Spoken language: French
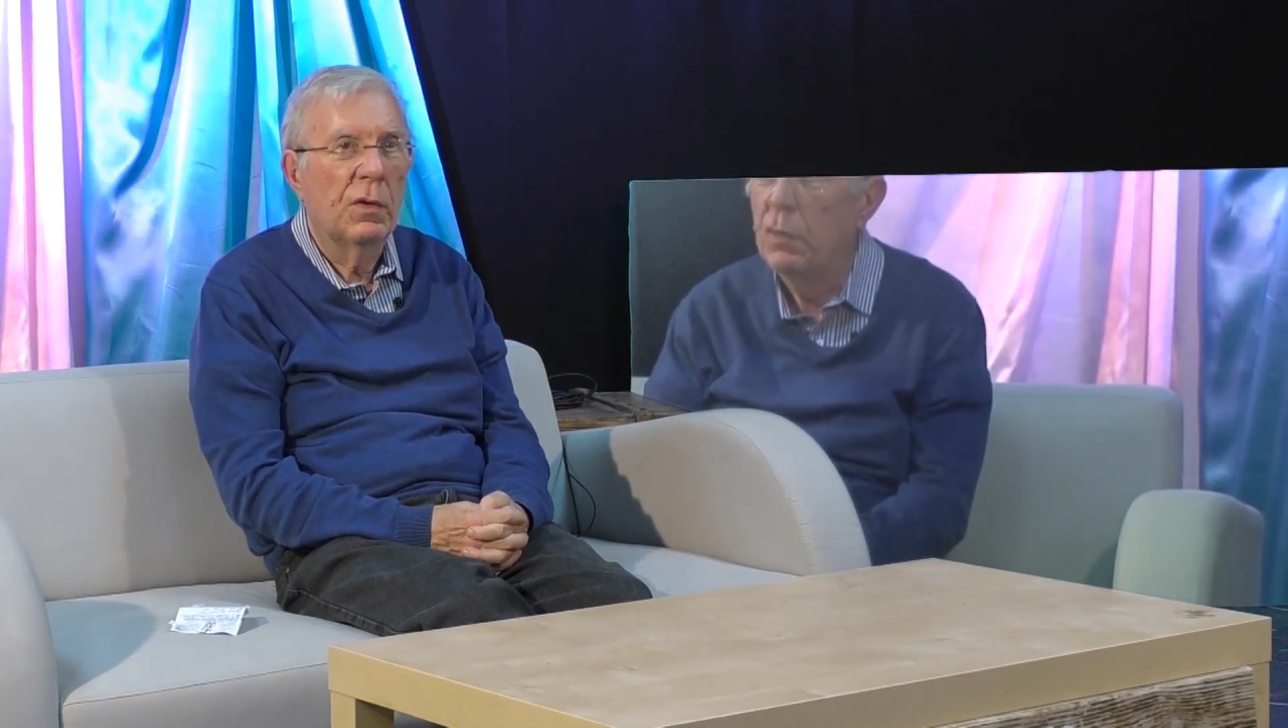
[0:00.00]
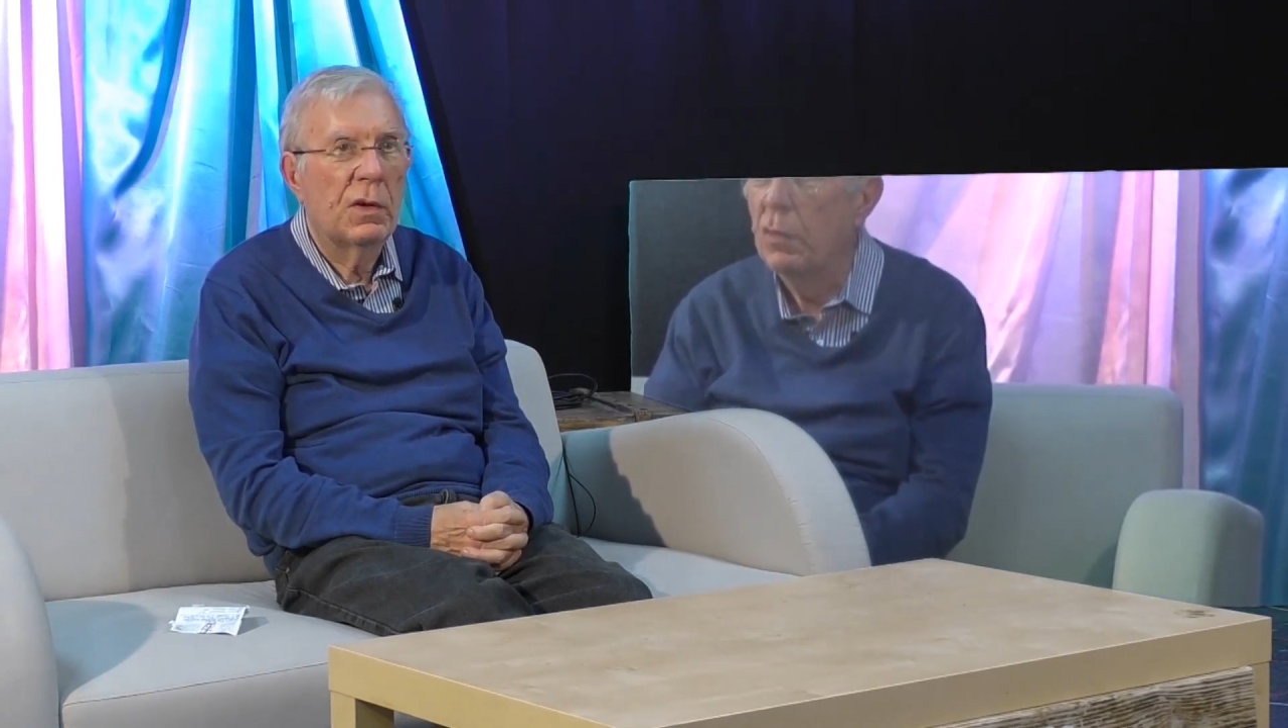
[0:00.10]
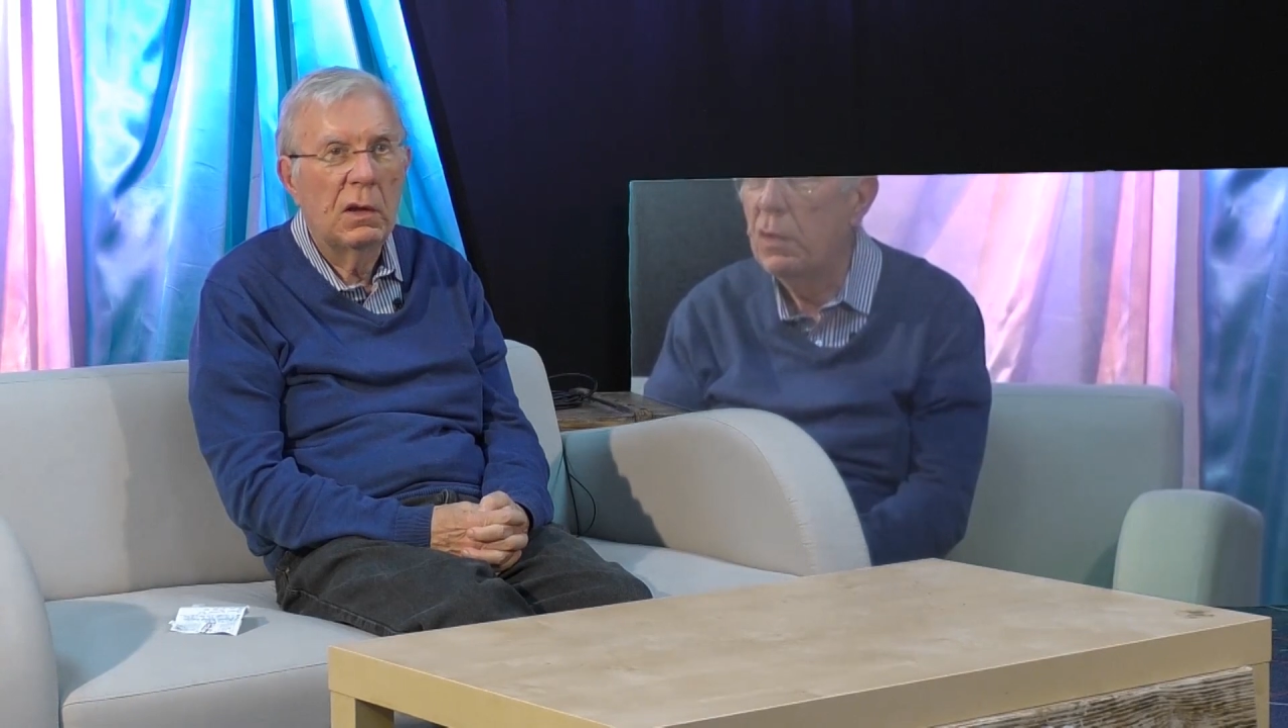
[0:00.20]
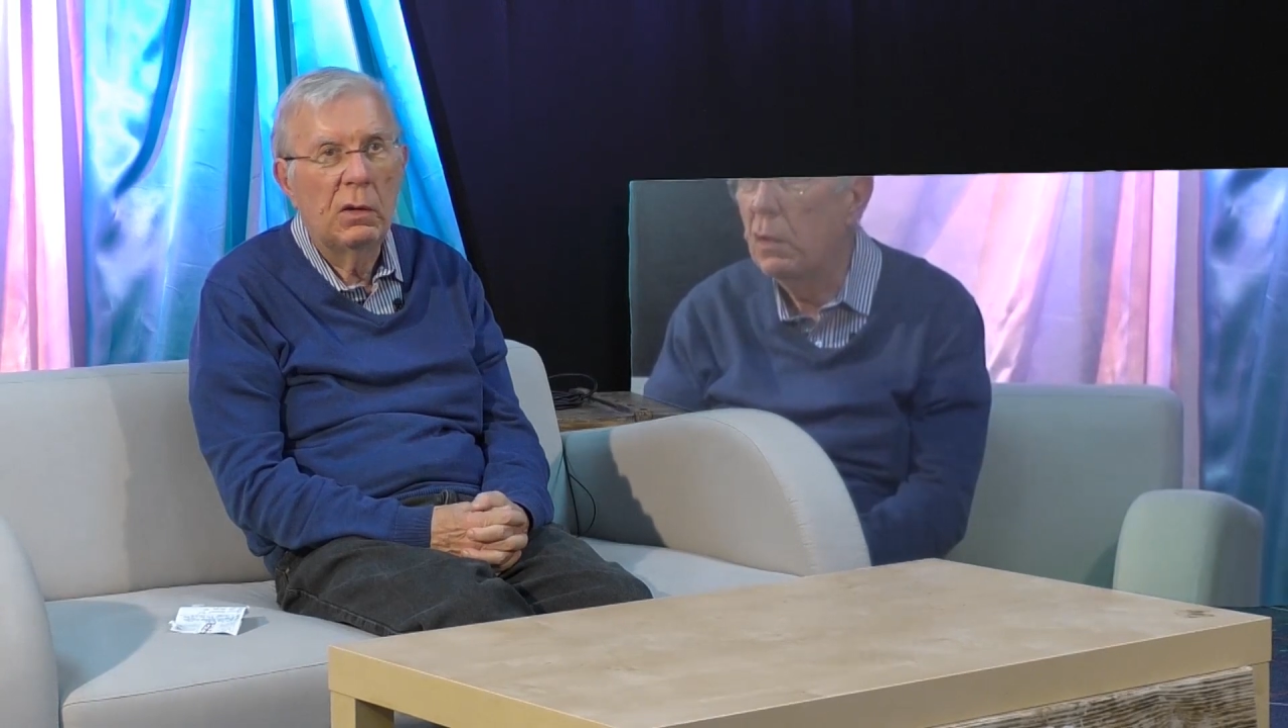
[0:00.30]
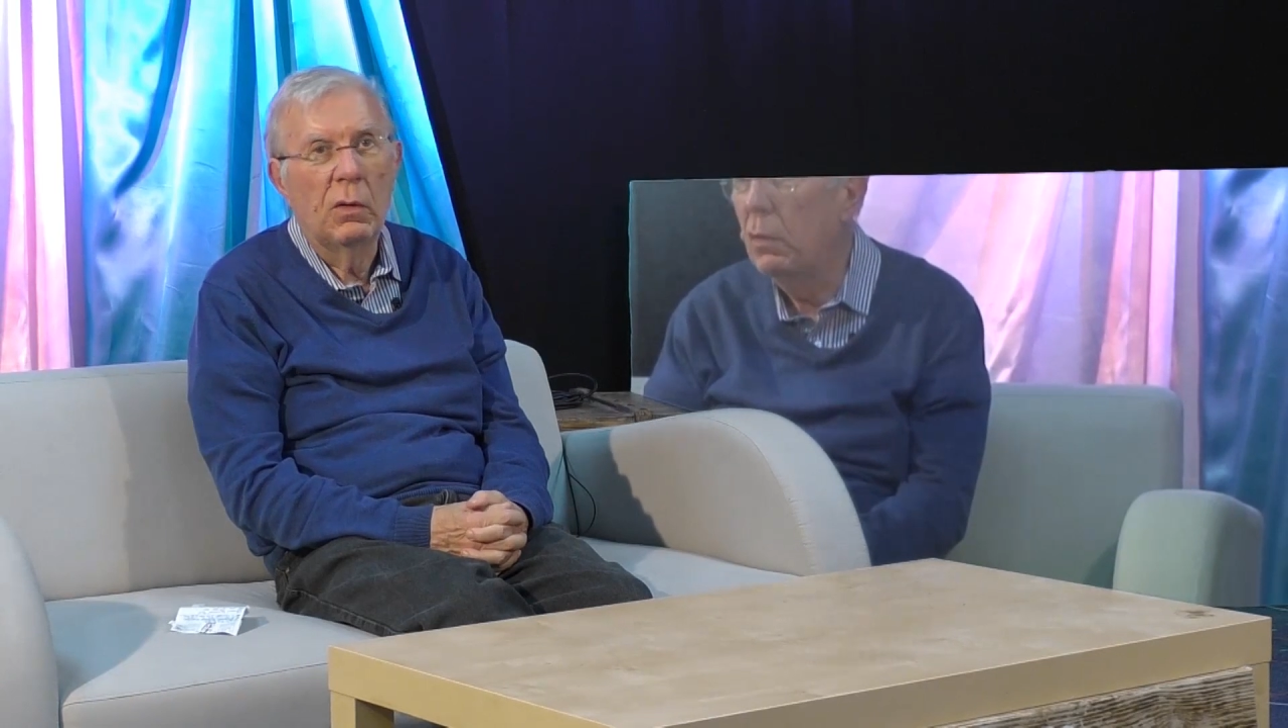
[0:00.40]

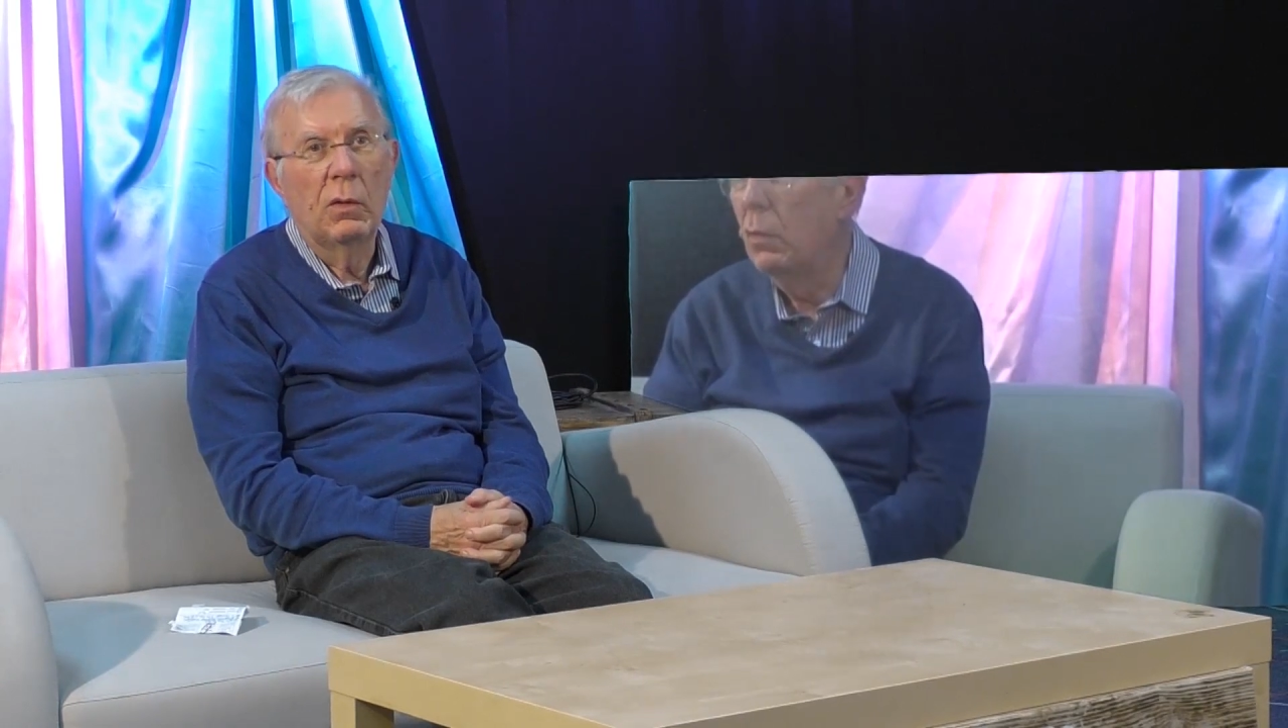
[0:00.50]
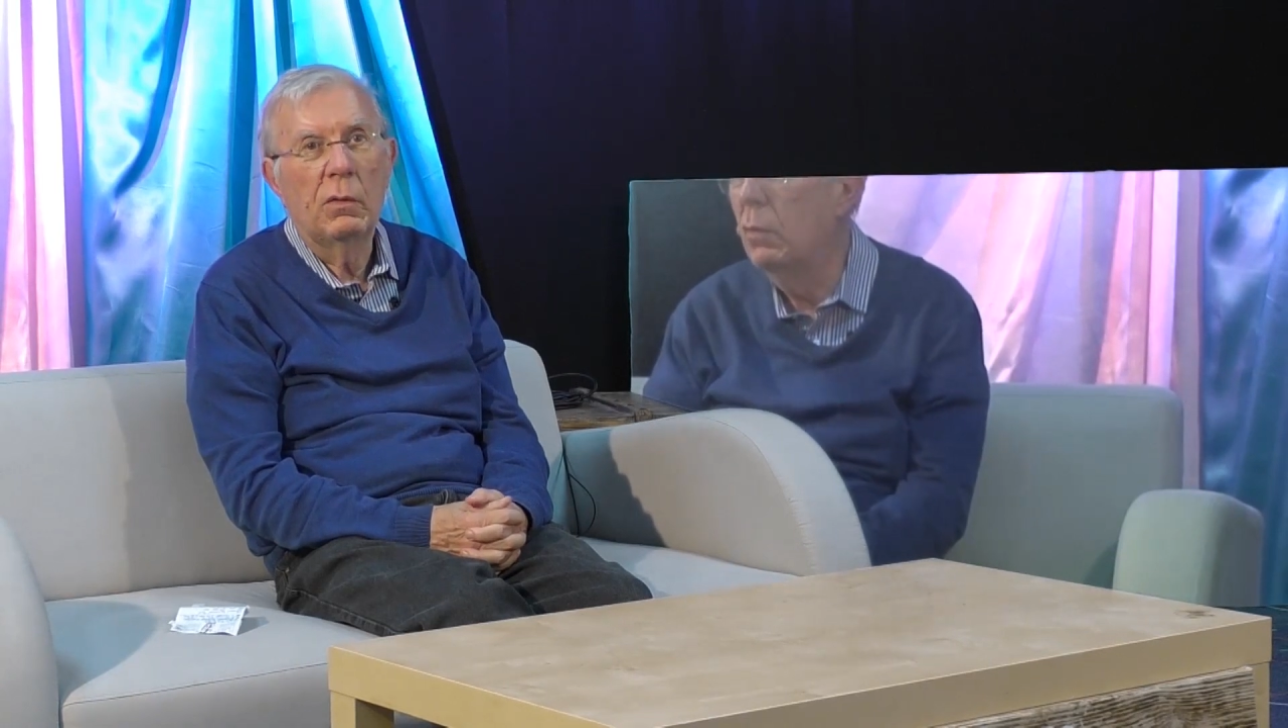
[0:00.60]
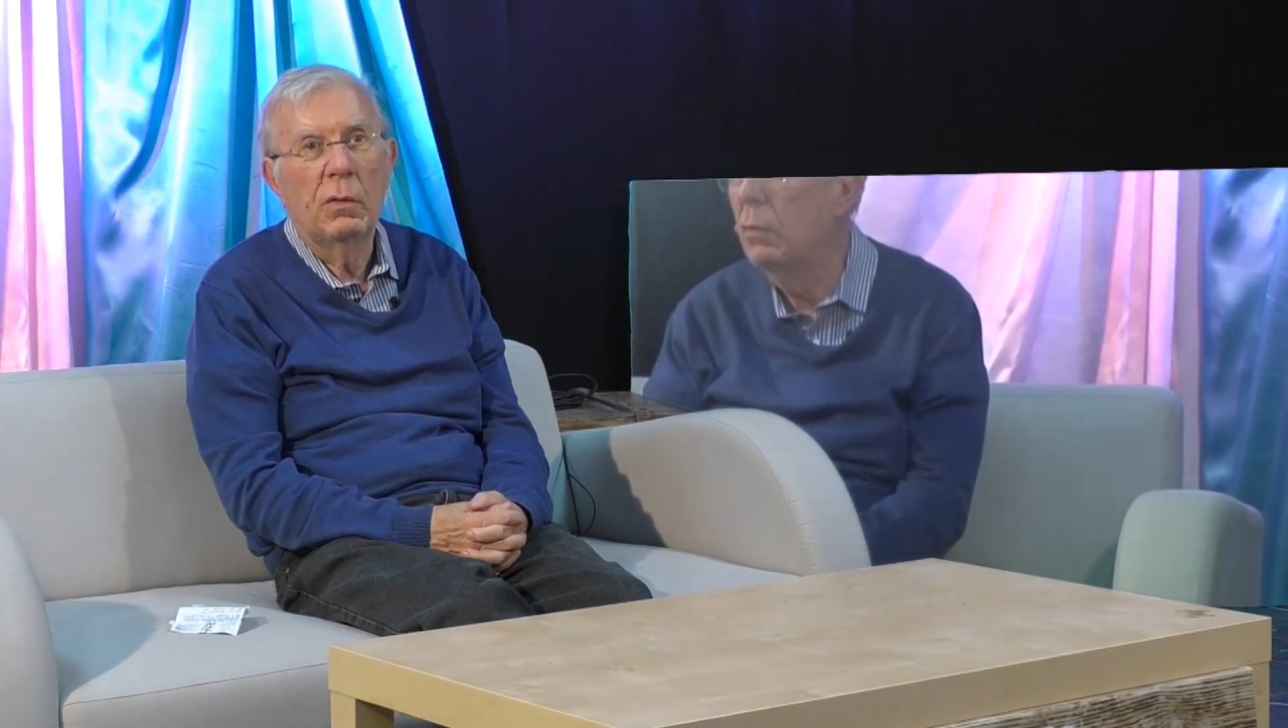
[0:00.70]
d'enseignant